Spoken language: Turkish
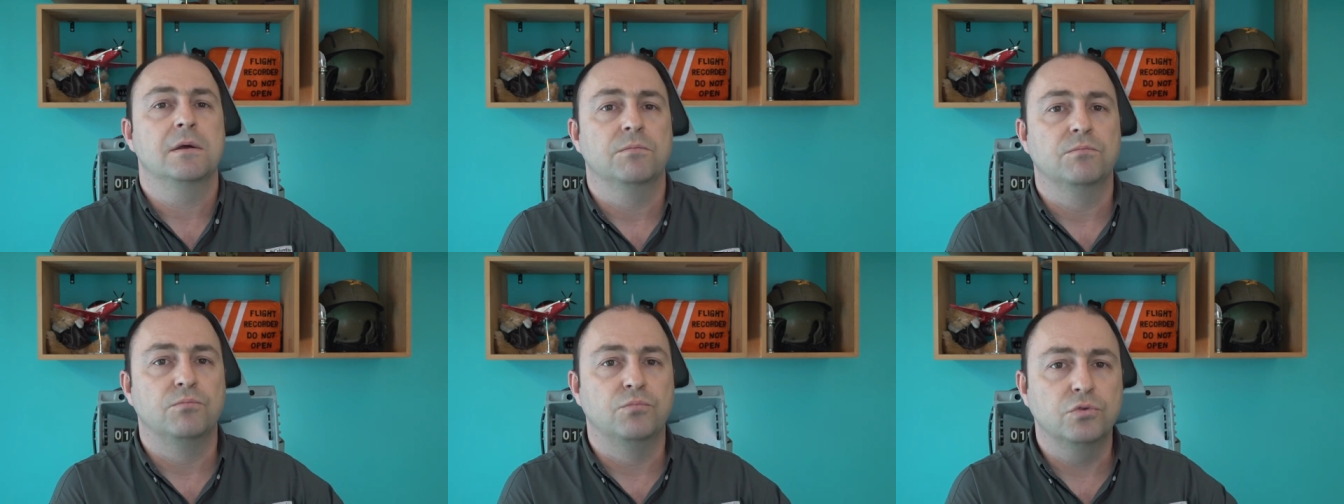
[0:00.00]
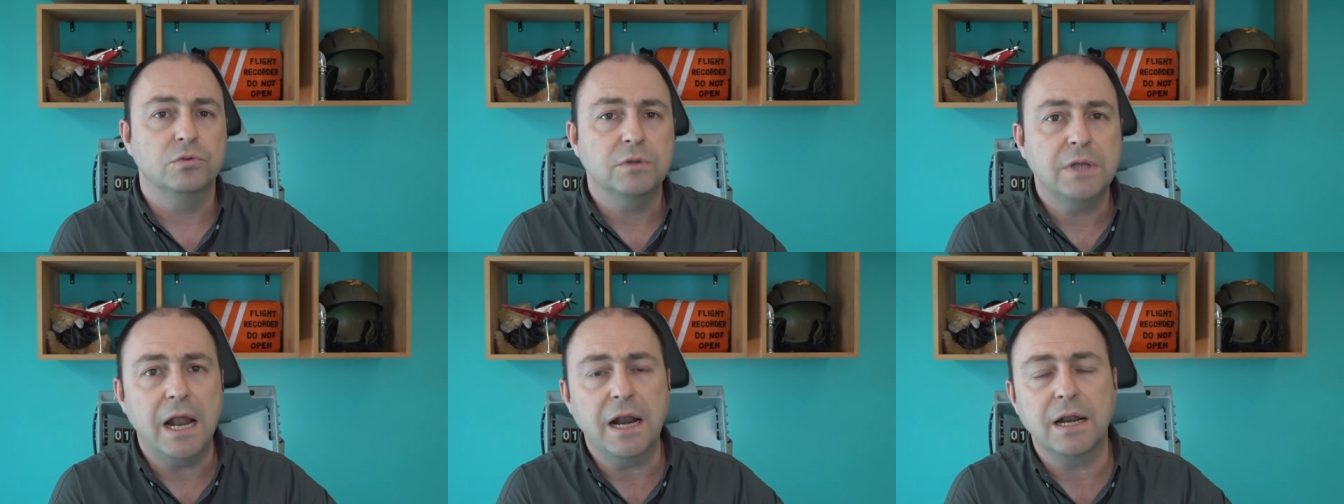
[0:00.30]

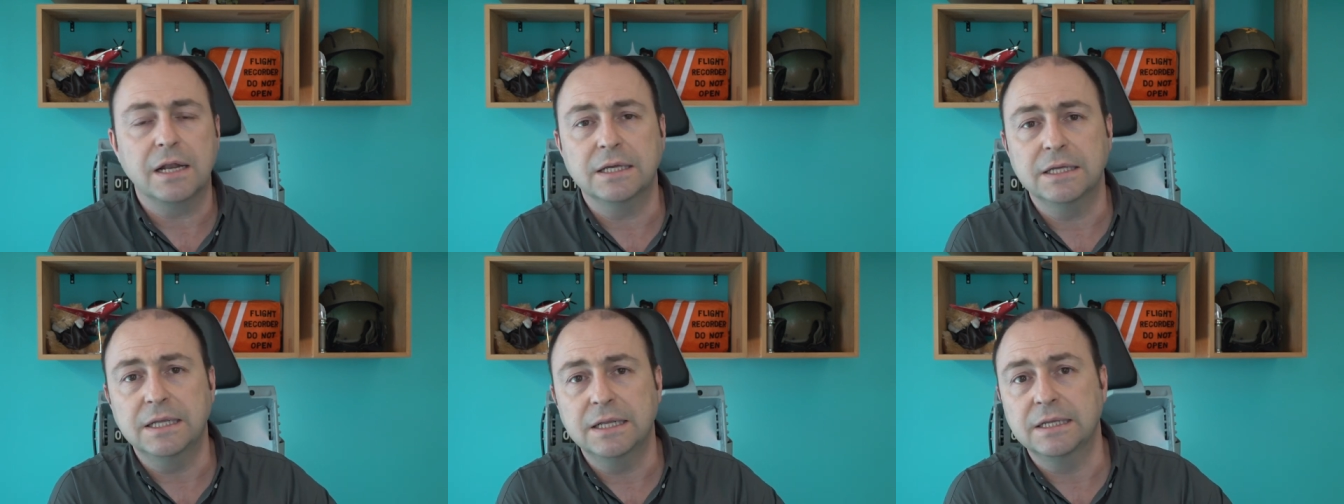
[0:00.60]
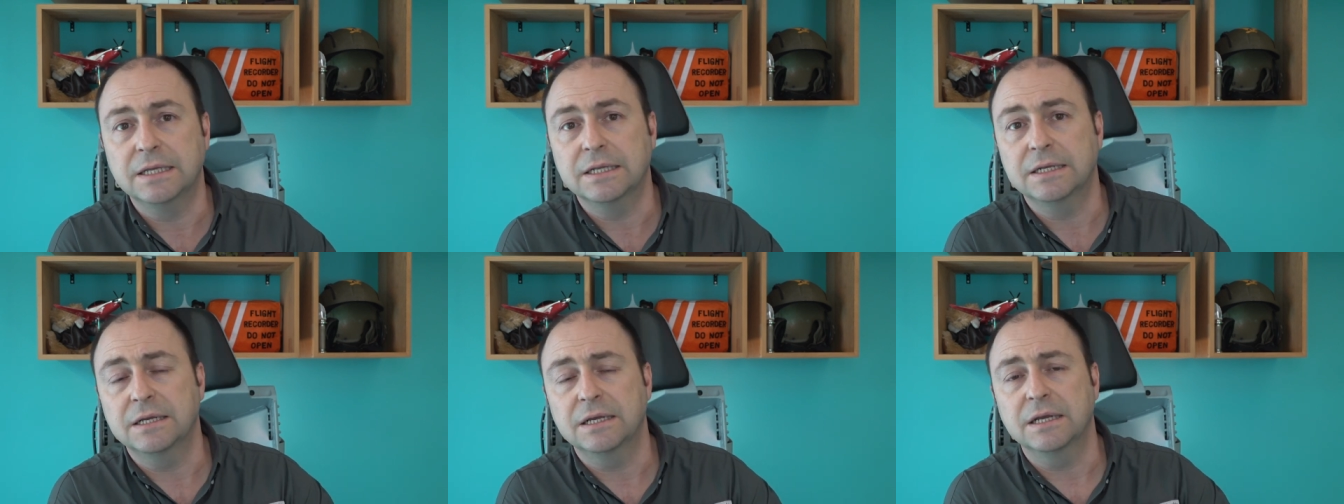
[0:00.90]
Bunlarla
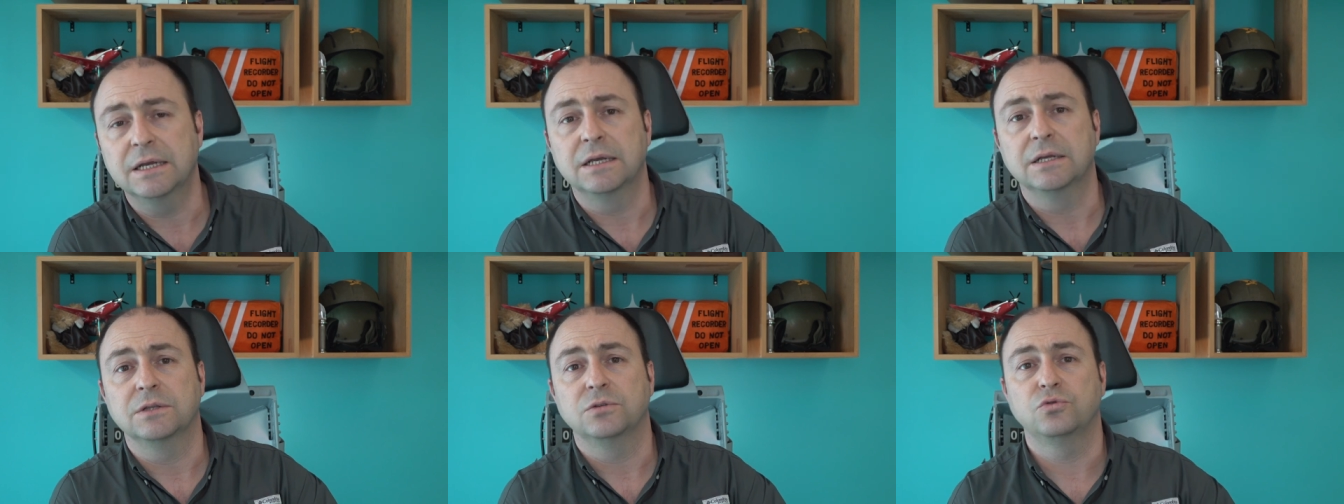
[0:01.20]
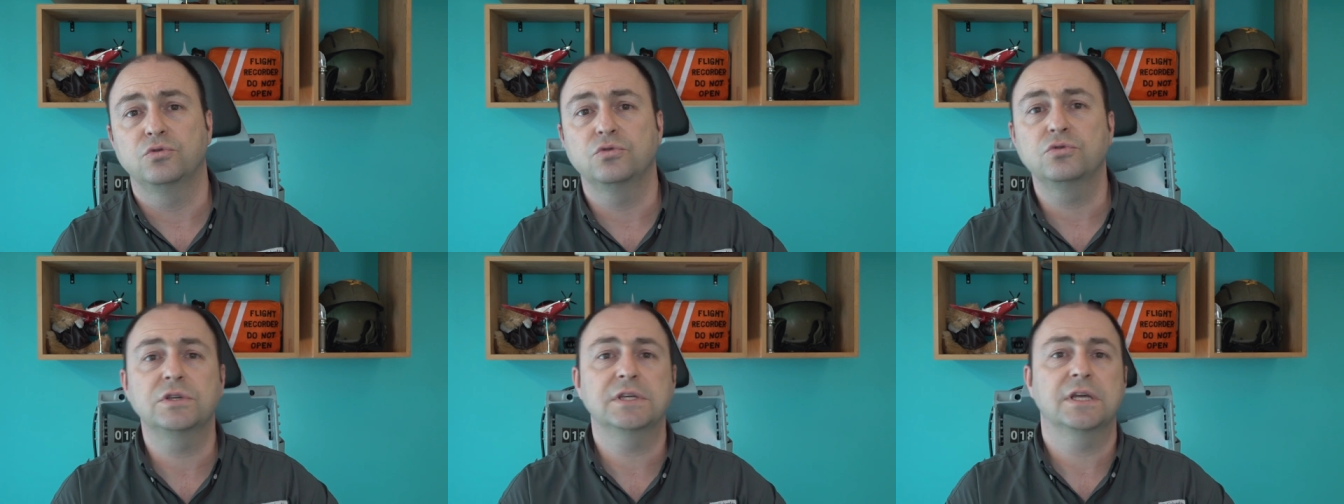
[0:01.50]
ilgili
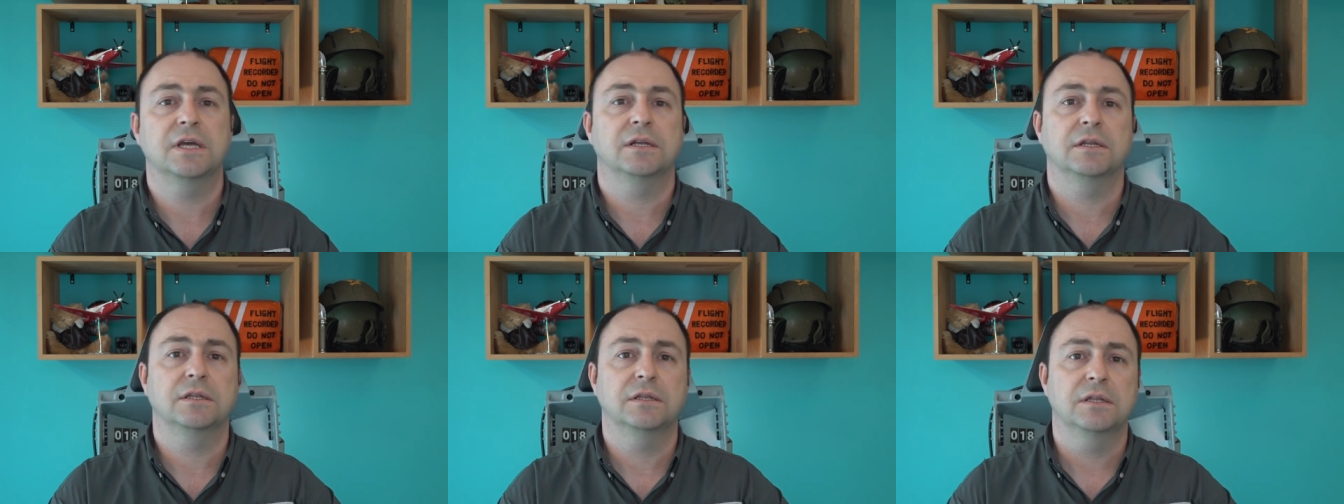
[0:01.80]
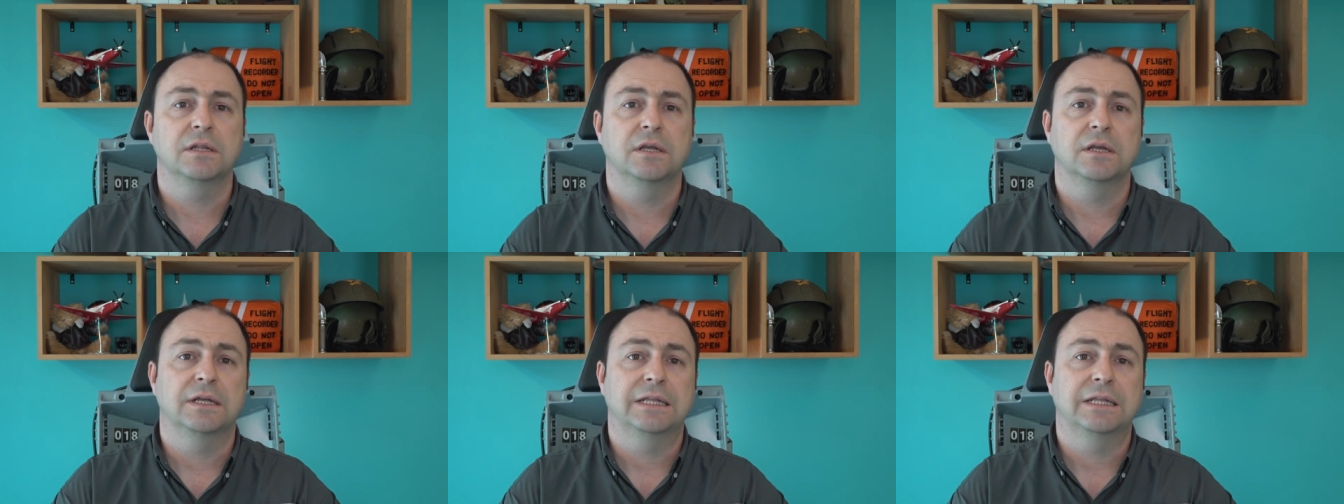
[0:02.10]
Türkiye'nin